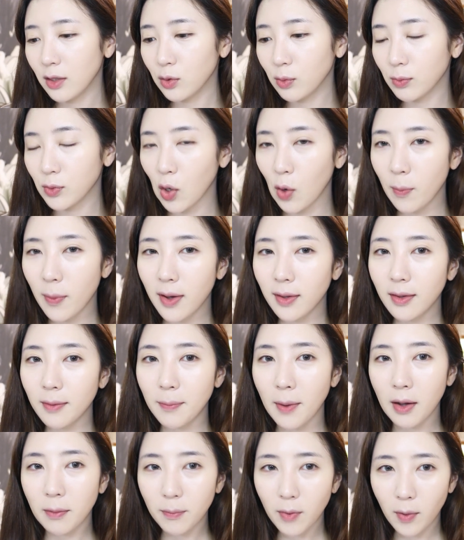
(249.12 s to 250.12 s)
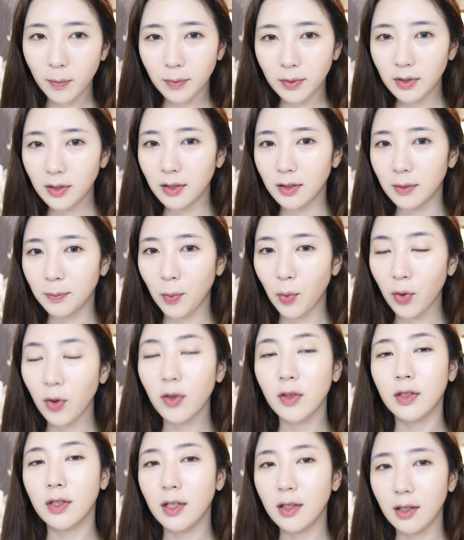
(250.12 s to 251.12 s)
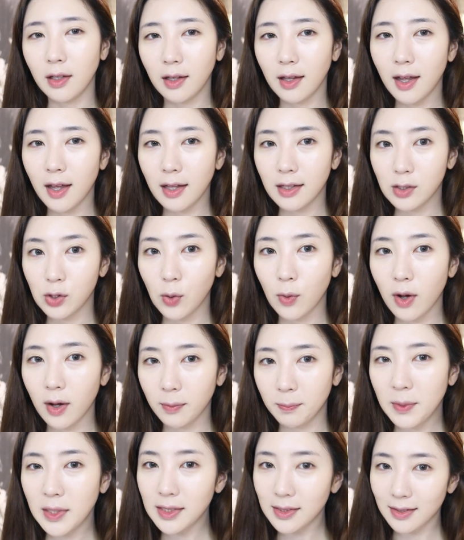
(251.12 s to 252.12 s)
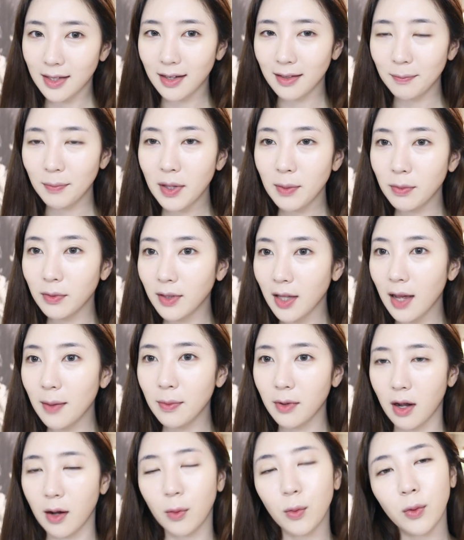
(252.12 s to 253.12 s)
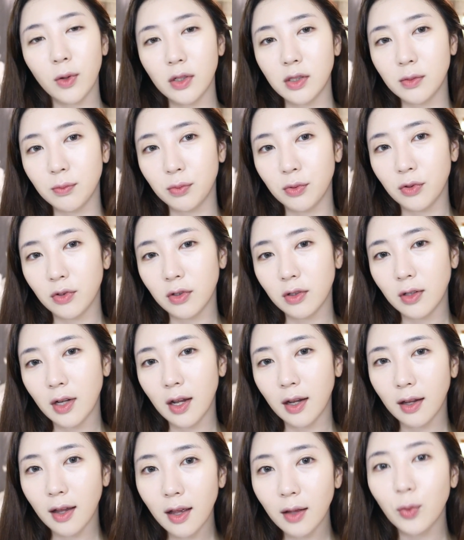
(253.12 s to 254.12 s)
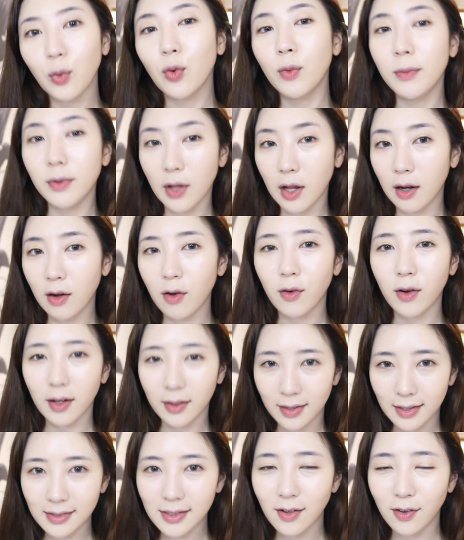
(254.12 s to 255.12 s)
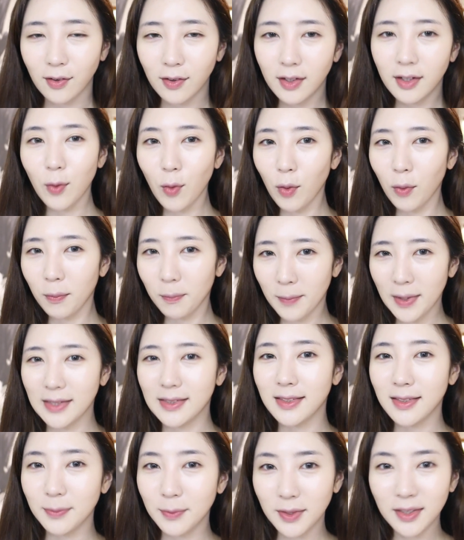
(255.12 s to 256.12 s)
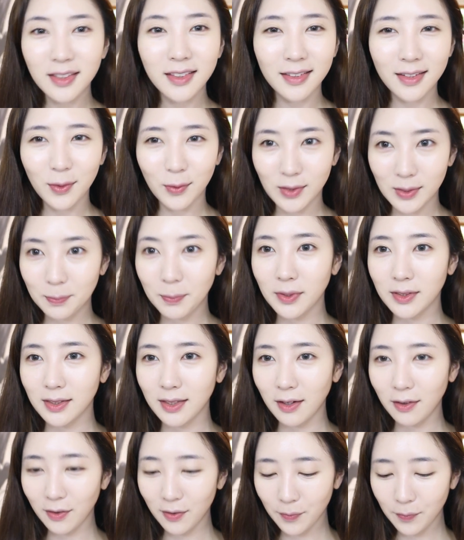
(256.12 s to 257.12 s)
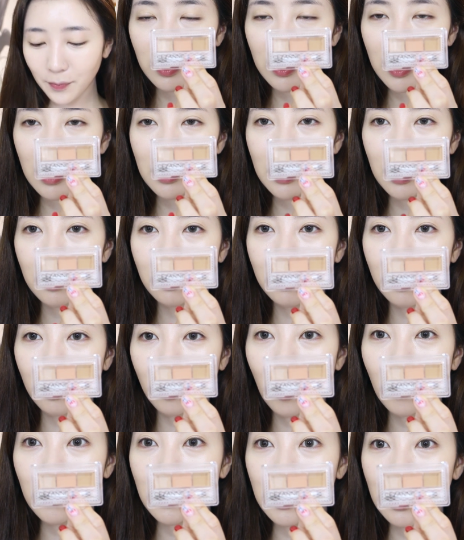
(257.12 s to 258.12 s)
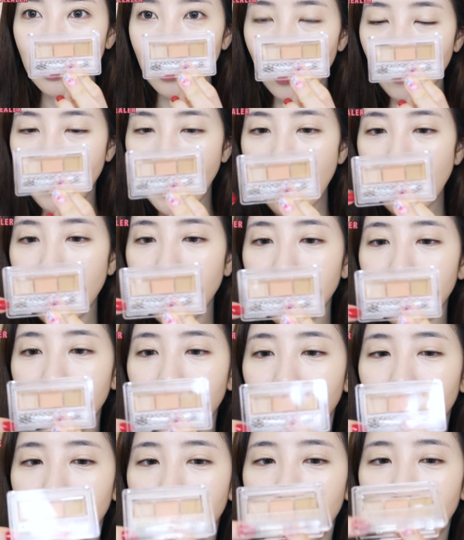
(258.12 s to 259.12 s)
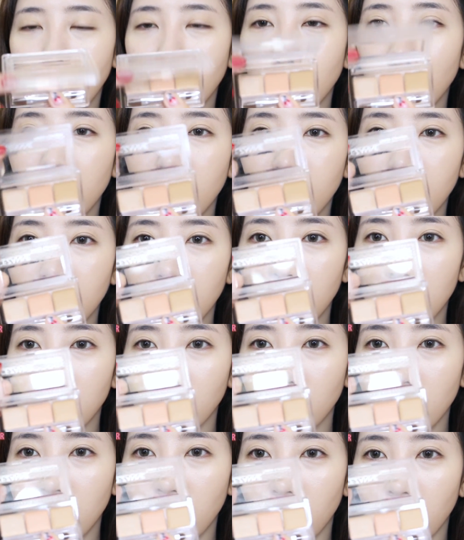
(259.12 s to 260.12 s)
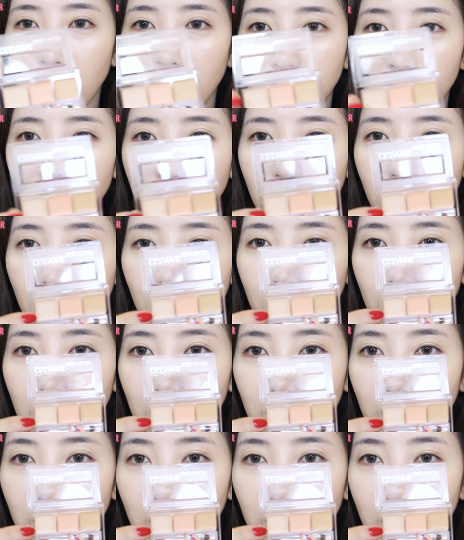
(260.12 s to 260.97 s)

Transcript: 좀 저만의 방법을 보여드리는 게 저와 비슷한 피부 타입을 갖고 계신 분들에게 도움이 될 것 같아서 꼭 말씀을 드리고 싶었어요. 세전의 컨실러 팔레트거든요. 근데 저는 여기서